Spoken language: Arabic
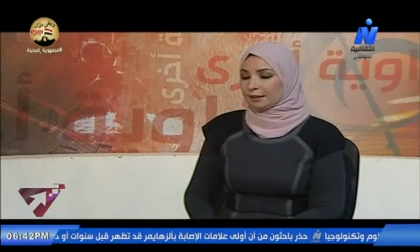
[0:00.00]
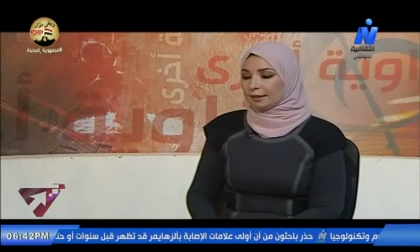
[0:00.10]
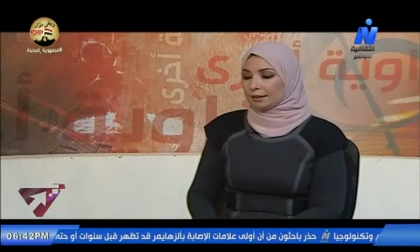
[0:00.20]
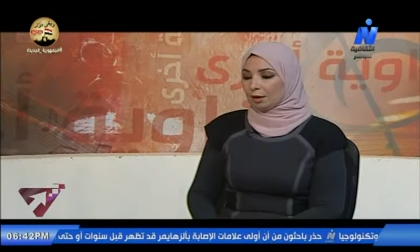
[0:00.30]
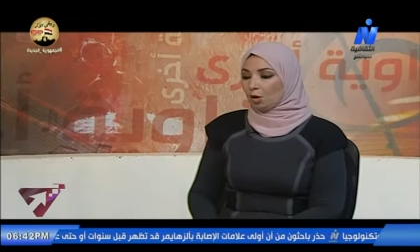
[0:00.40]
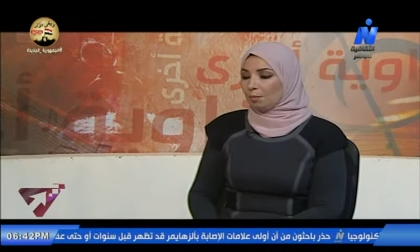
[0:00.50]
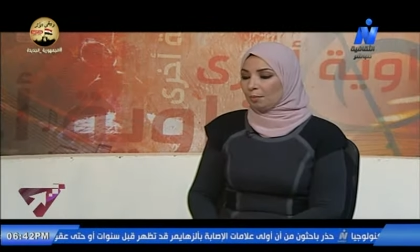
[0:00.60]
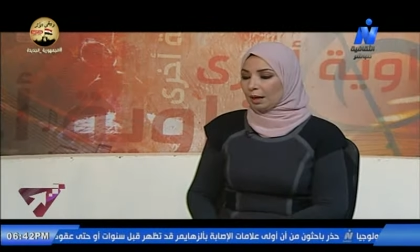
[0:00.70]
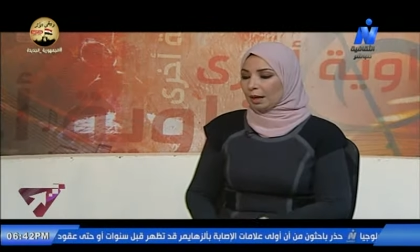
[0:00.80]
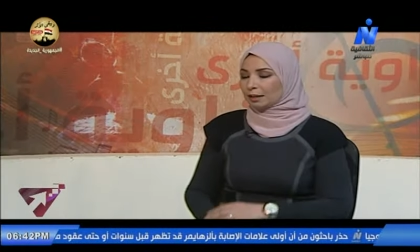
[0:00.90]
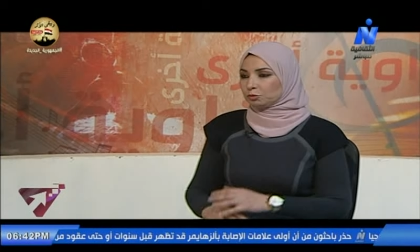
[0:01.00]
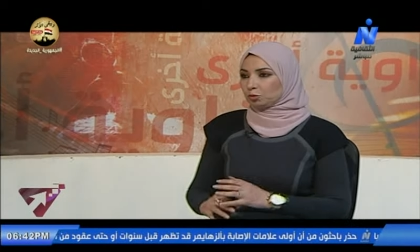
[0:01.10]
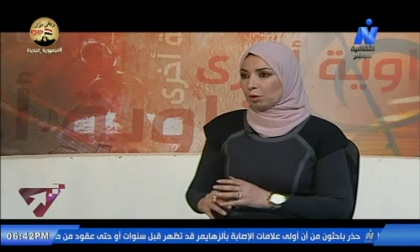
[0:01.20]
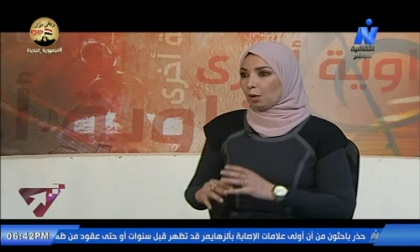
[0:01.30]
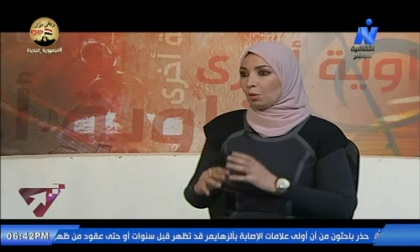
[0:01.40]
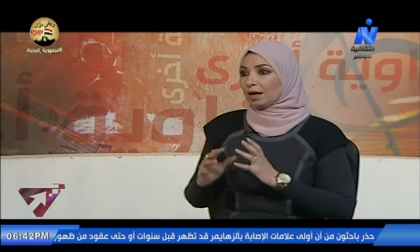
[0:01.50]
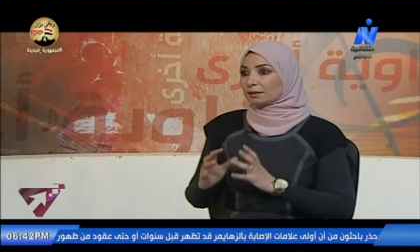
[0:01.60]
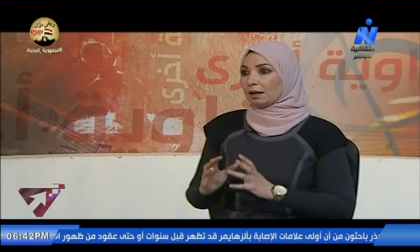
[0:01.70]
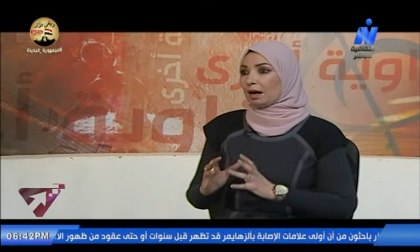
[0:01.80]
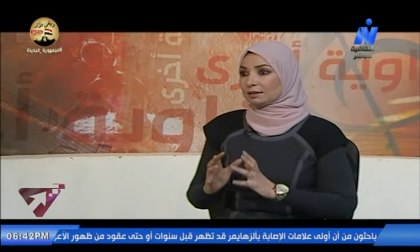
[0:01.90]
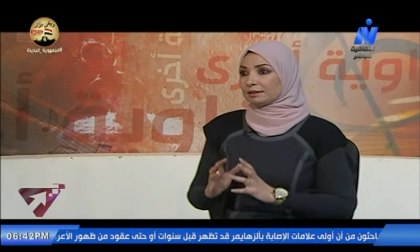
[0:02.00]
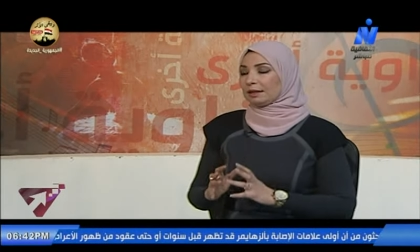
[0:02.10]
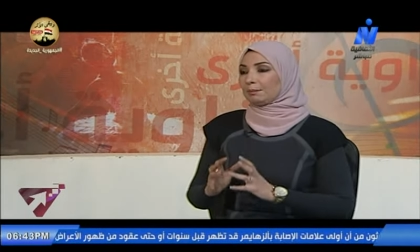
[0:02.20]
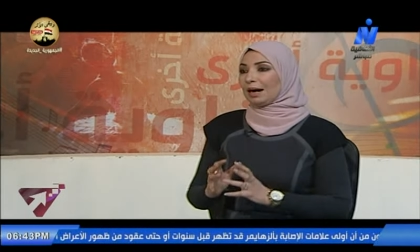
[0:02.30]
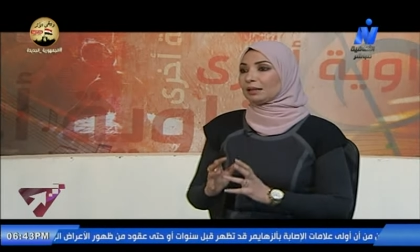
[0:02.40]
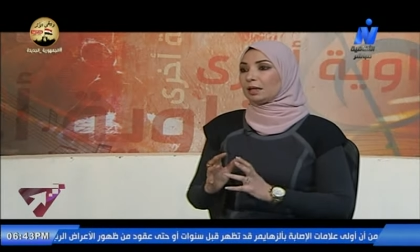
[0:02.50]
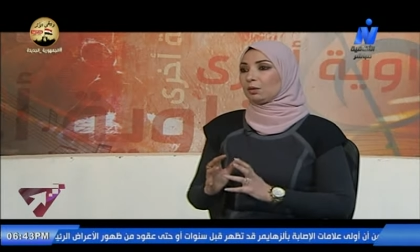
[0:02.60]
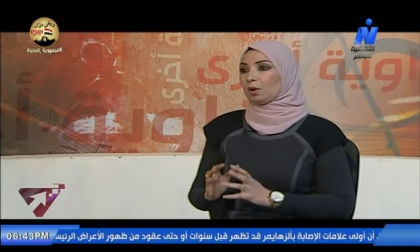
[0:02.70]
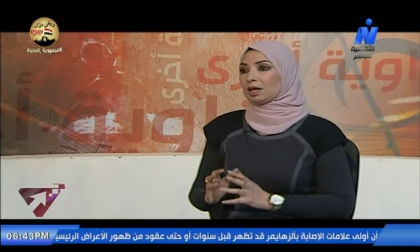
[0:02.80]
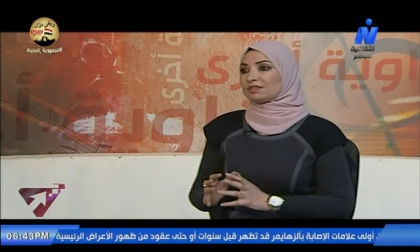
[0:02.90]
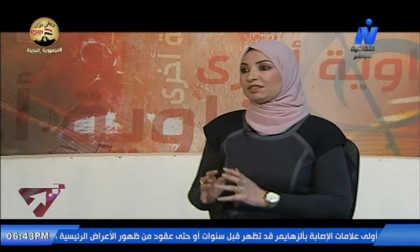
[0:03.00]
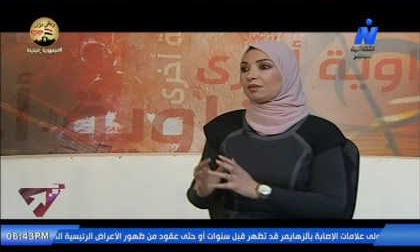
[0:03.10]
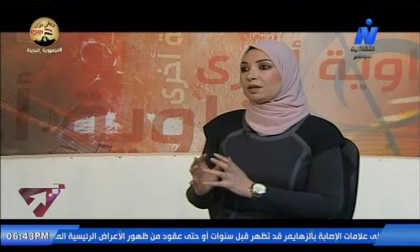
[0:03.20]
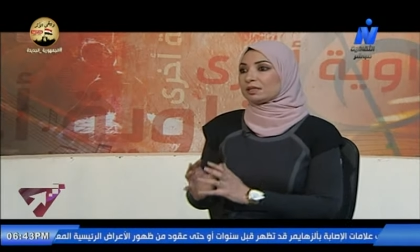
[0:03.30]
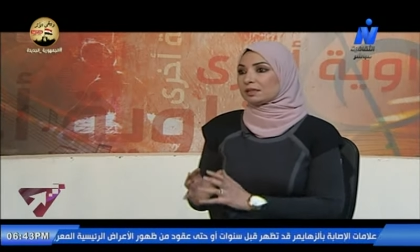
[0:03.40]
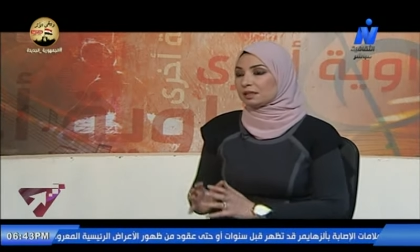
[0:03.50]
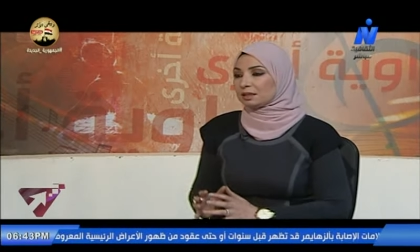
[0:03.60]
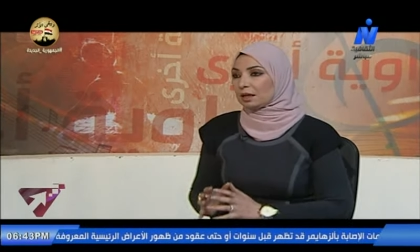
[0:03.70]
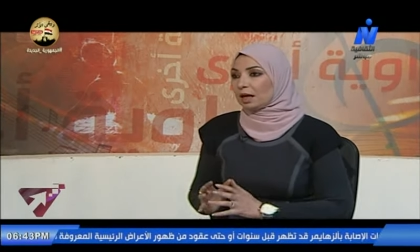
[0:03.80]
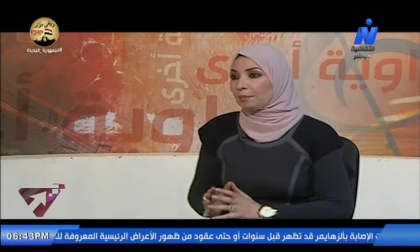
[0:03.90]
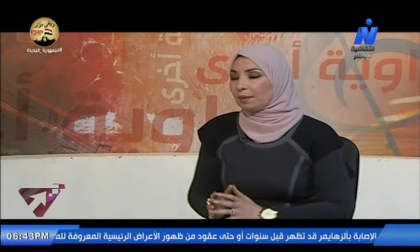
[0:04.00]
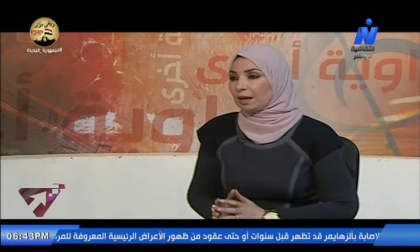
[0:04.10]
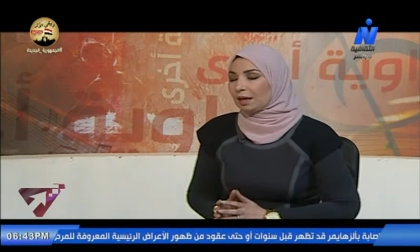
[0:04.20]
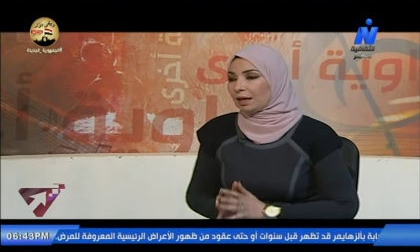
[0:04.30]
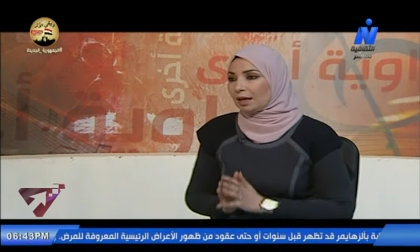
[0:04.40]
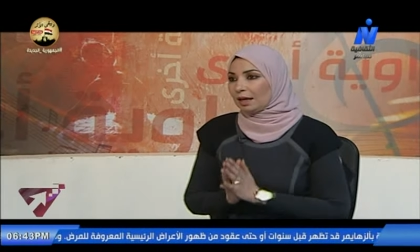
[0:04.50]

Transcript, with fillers: آه، هم قضوا او قد قضي بعض الوقت في فلسطين قبل آه،